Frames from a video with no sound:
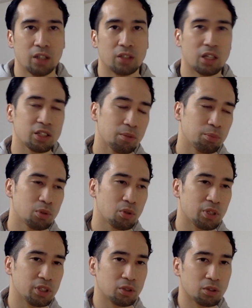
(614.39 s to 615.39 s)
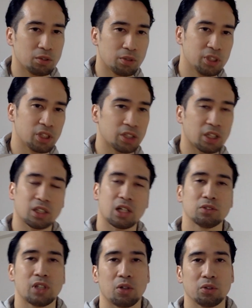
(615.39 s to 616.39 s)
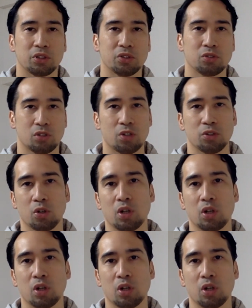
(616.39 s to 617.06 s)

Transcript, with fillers: なんでブロリーとフリーザーは戦うんだろうというよ